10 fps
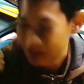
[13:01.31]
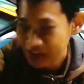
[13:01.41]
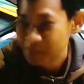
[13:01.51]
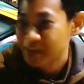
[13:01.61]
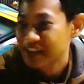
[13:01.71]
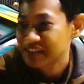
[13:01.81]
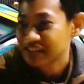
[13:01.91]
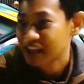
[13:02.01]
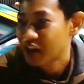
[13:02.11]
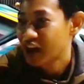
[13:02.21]
bakal
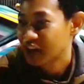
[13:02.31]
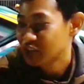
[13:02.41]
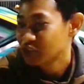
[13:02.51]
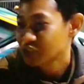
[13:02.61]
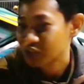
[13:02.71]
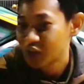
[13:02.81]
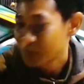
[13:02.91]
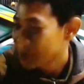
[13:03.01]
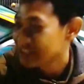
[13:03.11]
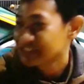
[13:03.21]
lepas kalau harga cocok gua
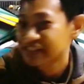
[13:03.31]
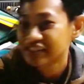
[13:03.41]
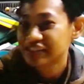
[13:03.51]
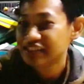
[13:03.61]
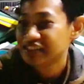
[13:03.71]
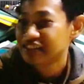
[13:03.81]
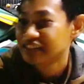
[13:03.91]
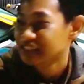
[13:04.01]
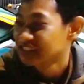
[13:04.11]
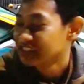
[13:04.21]
lepas
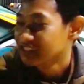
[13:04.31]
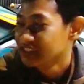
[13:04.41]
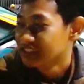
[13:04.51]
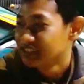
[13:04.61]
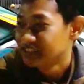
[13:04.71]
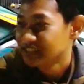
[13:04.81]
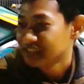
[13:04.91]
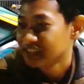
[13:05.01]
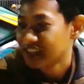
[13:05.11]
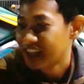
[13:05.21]
harganya berapa tuh
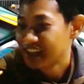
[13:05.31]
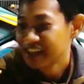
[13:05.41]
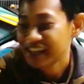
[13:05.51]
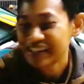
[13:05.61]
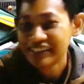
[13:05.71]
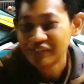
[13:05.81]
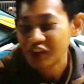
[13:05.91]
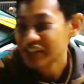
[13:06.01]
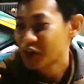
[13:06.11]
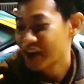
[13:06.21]
ada deh
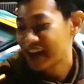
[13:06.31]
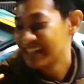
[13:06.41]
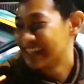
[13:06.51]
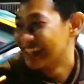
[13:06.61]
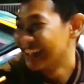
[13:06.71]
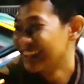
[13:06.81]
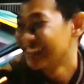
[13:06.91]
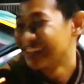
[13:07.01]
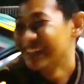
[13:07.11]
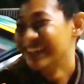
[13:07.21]
Pokoknya WA aja.
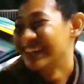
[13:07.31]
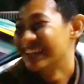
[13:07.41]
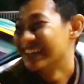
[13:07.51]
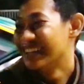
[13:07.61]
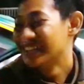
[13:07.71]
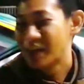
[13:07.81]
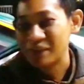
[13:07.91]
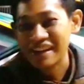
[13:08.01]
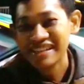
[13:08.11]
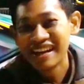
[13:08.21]
Japri aja.
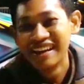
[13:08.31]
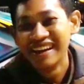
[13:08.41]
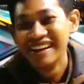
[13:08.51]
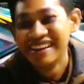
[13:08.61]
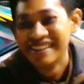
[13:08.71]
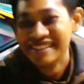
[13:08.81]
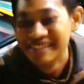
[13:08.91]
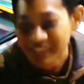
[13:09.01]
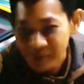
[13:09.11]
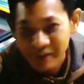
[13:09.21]
Japri aja. Japri aja
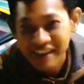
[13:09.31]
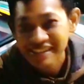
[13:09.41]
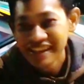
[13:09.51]
ya. Japri